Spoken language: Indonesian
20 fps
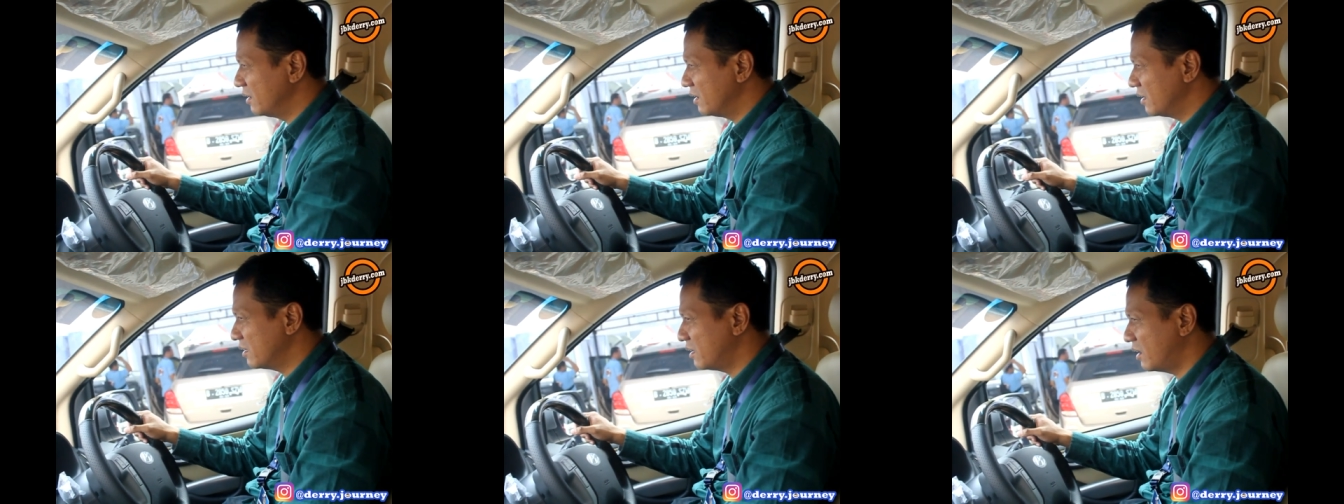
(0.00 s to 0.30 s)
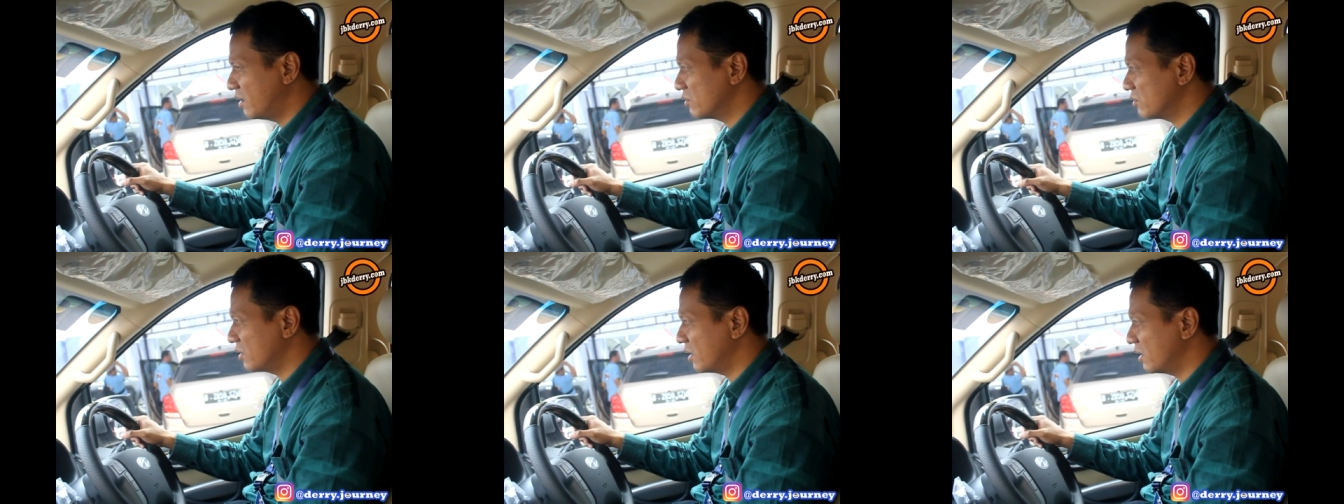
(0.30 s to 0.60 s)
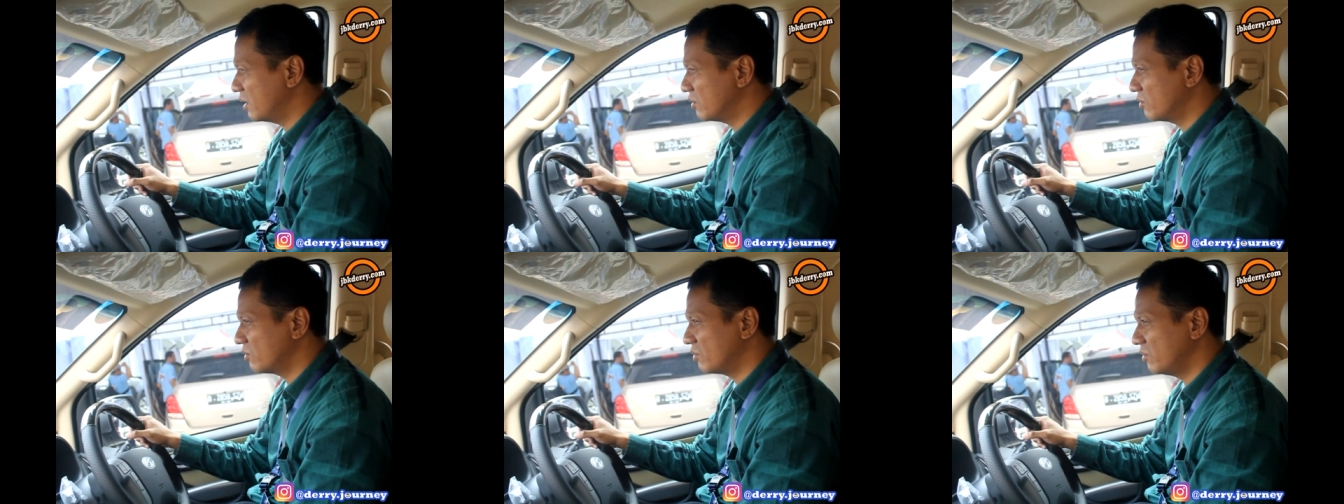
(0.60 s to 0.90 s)
kita harus
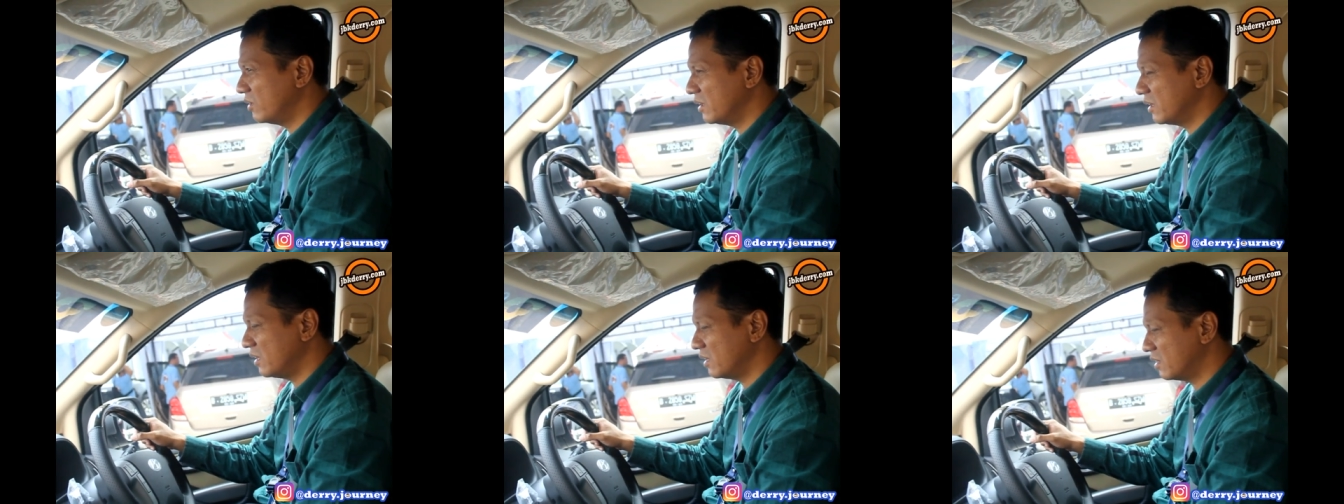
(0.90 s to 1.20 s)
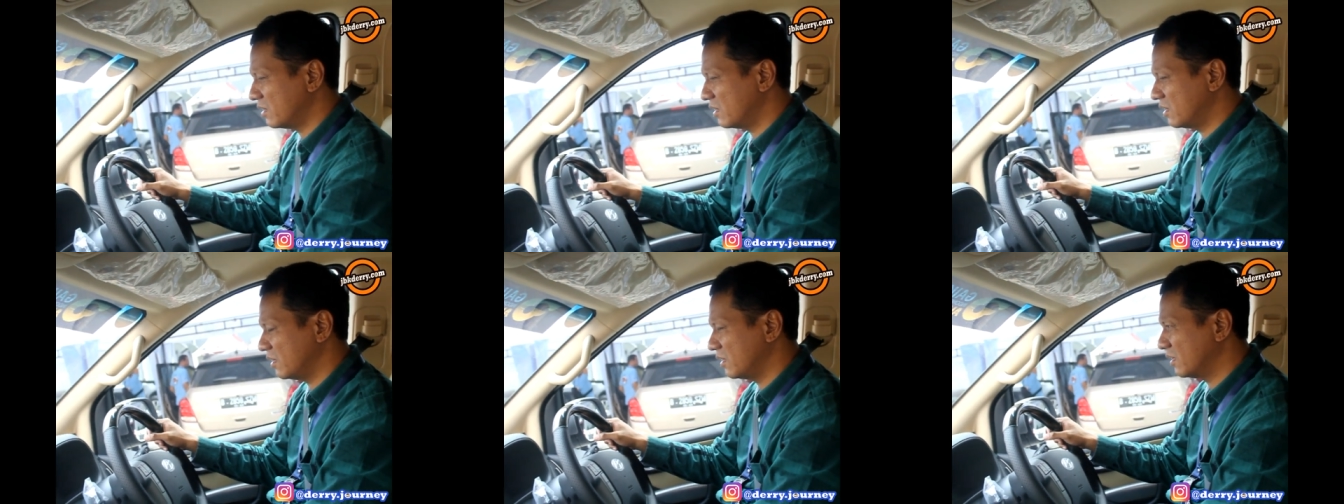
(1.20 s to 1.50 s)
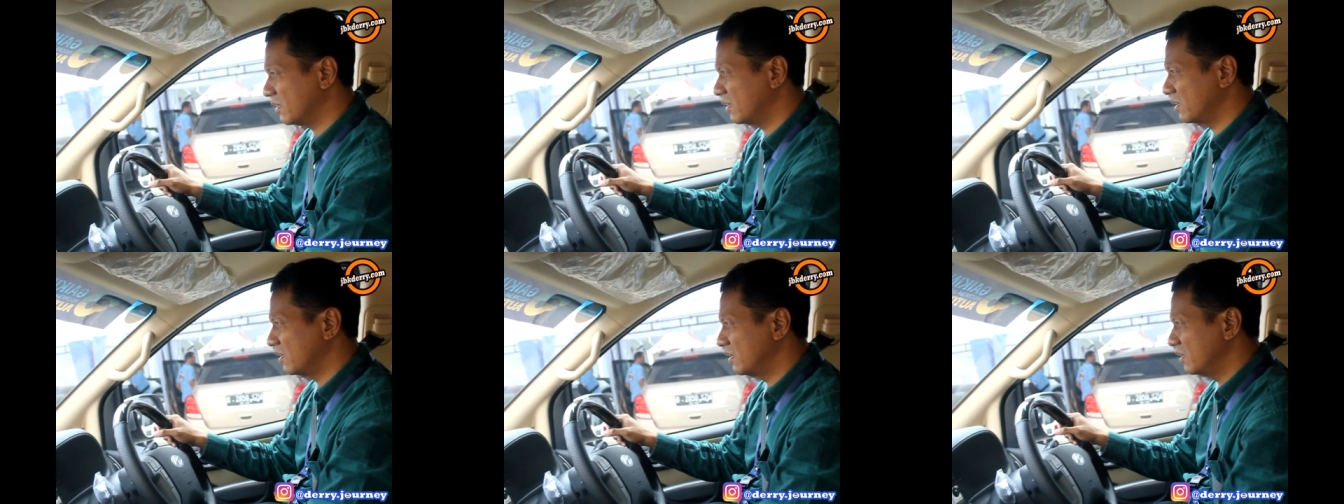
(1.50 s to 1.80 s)
agak turun dikit
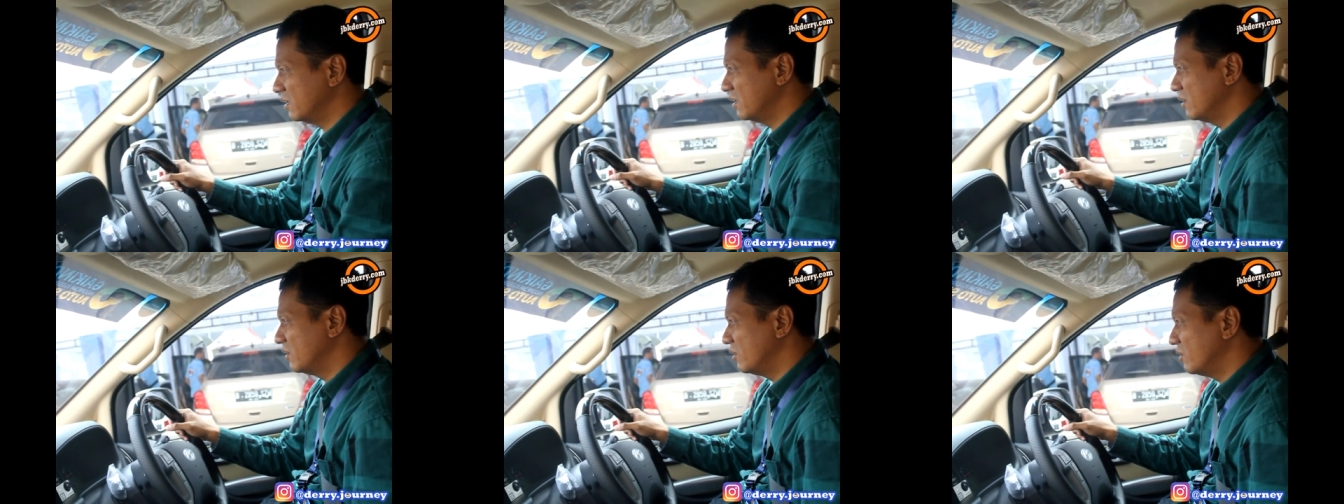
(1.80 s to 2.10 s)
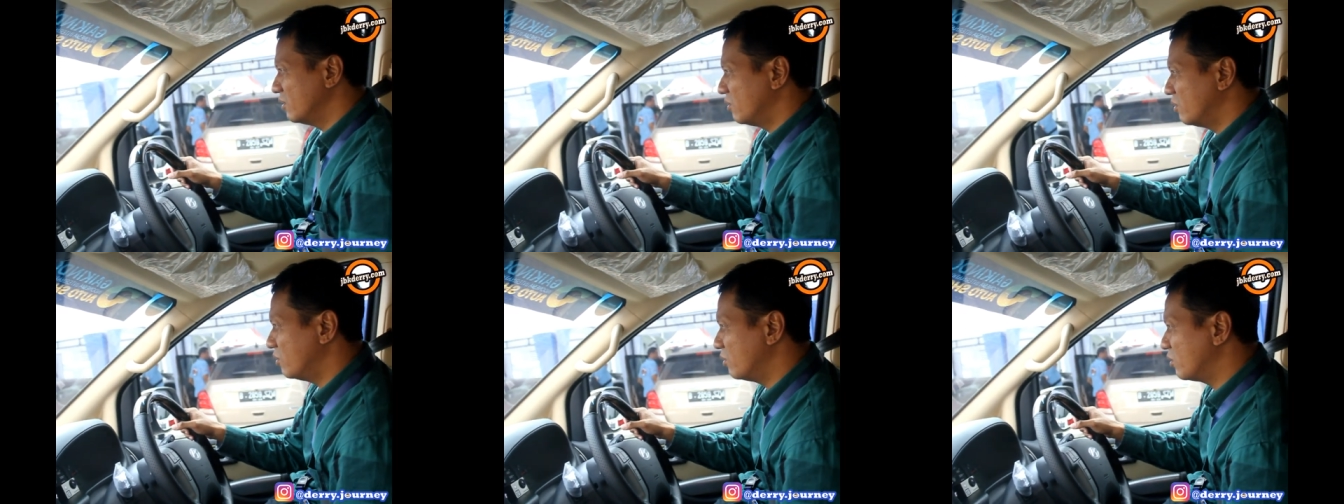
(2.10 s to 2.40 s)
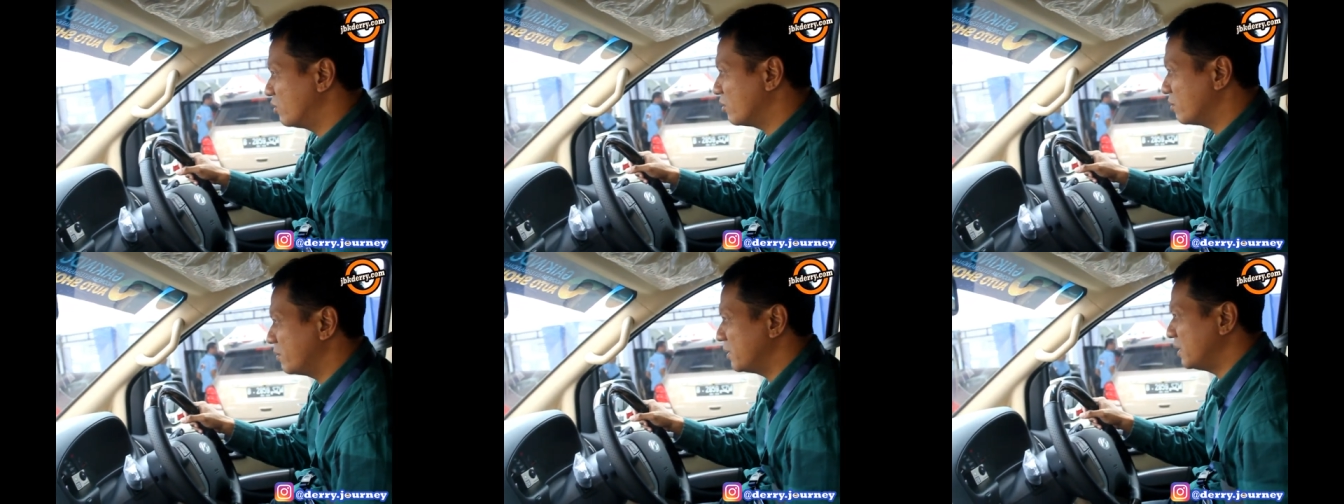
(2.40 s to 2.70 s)

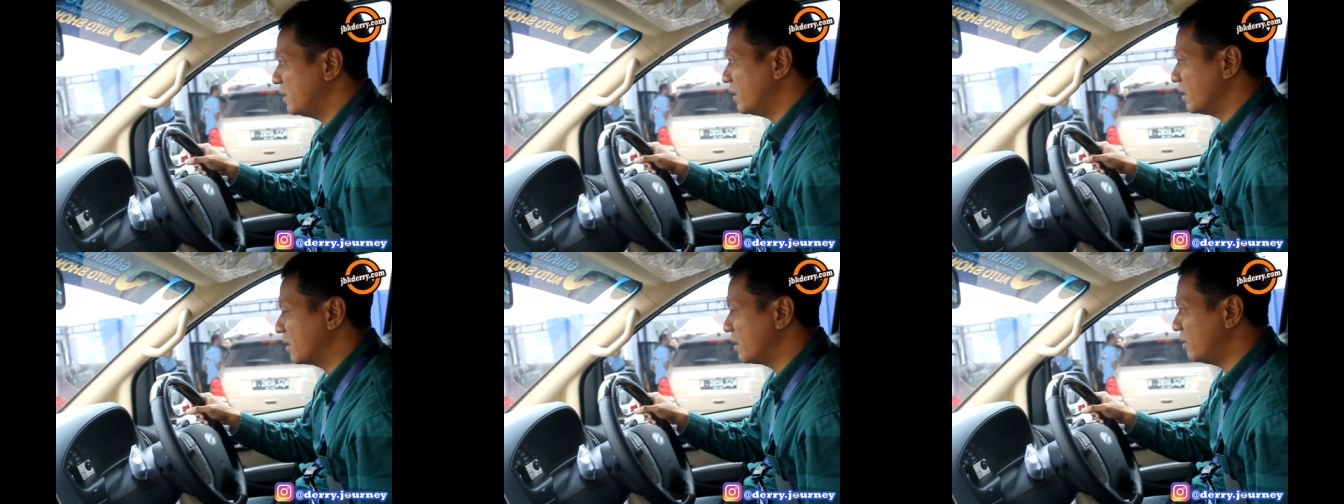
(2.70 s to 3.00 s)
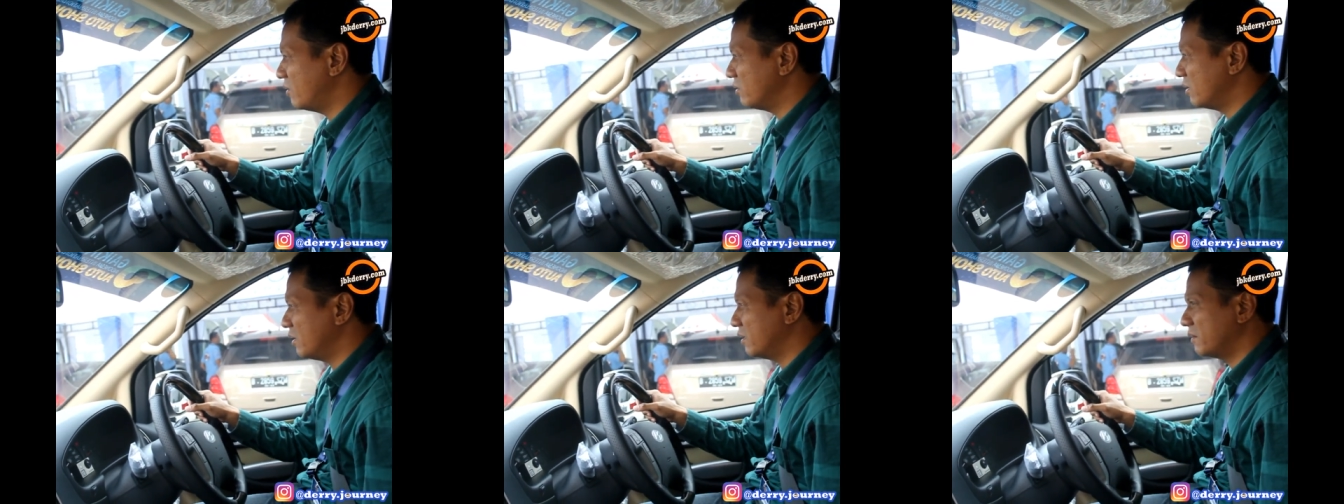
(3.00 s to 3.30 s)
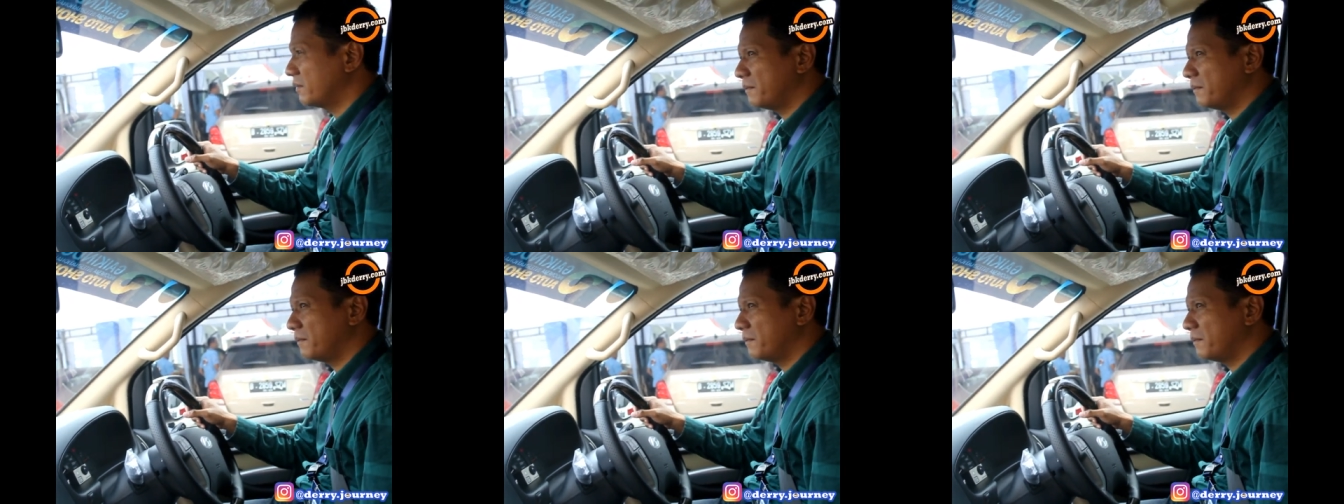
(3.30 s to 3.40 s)
untuk menjangkaunya